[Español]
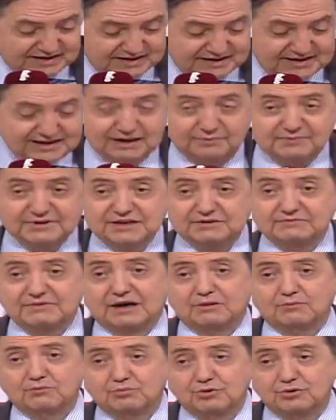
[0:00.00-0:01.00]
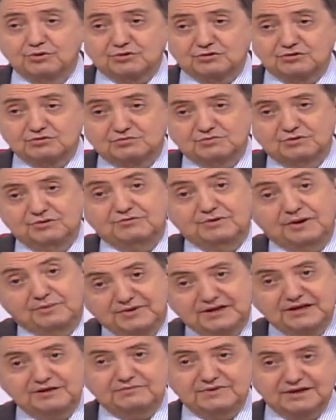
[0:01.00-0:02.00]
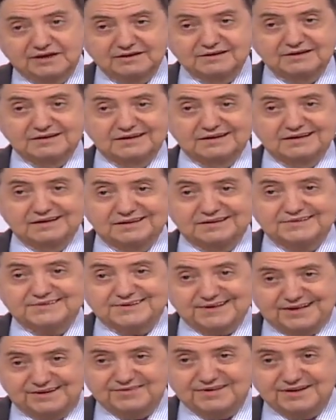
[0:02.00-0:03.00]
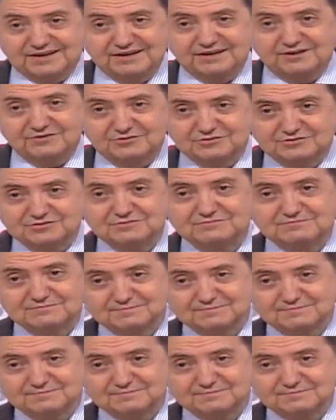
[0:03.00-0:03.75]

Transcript: Y la mínima, Burgos, bueno, una mínima, 13 grados.